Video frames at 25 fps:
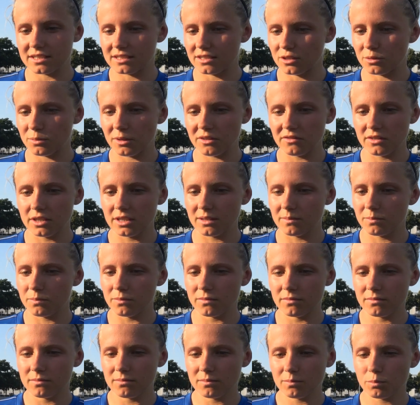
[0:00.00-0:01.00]
jetzt auch mal wieder
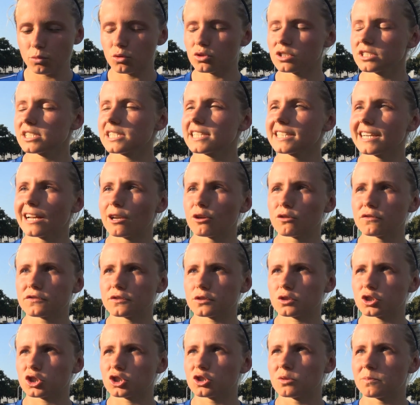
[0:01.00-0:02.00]
Bundesliga-Luft
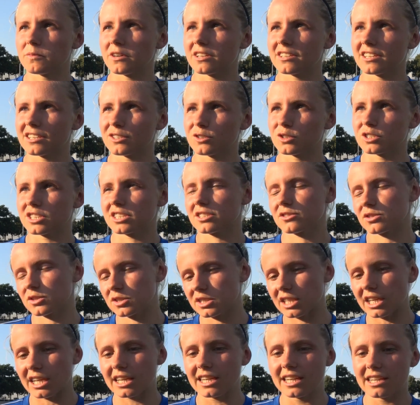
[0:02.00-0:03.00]
zu schnuppern, nicht nur
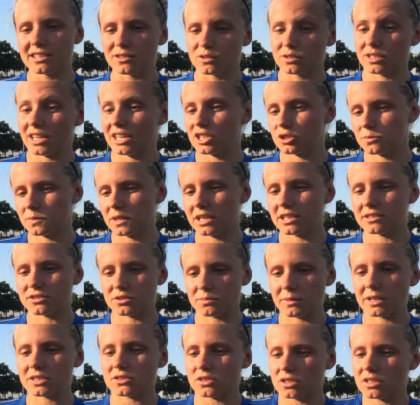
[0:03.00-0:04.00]
zu trainieren und Testspiele
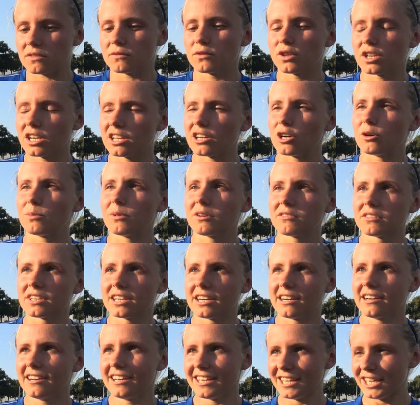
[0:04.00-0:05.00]
zu machen, sondern wirklich auch mal
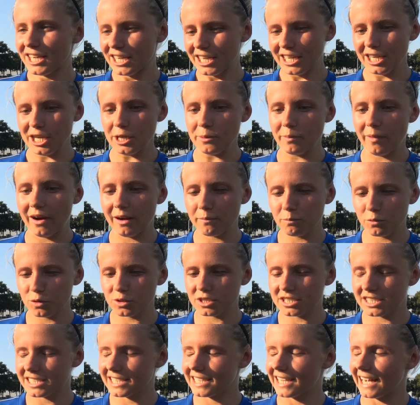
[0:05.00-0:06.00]
wieder im
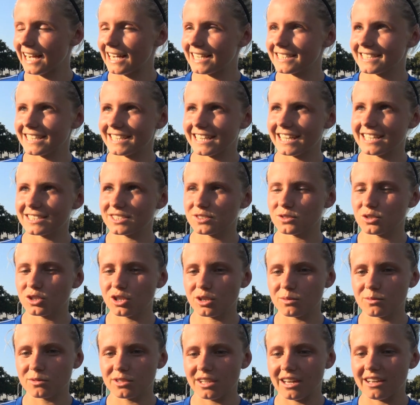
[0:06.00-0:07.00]
Bundesliga-Alltag
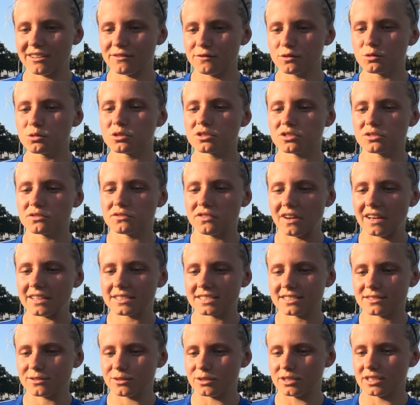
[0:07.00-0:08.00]
anzukommen und da Fuß zu
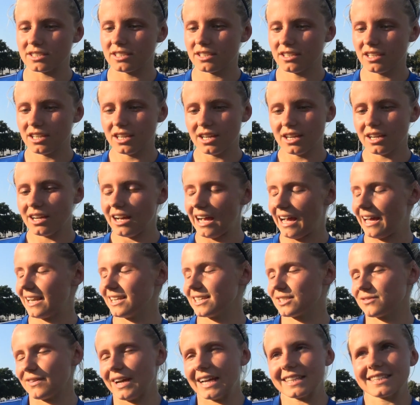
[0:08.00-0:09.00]
fassen und
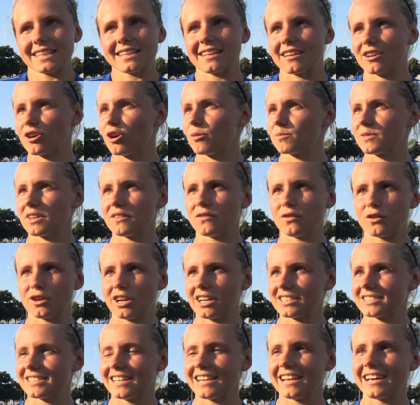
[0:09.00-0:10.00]
alles Weitere kommt dann von
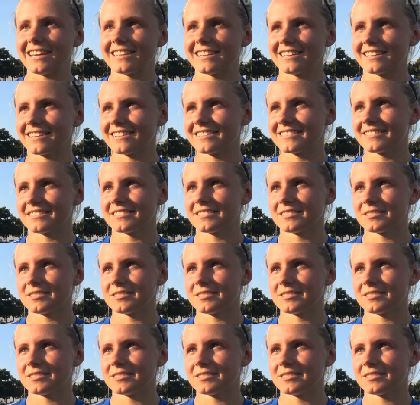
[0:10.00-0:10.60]
ganz alleine.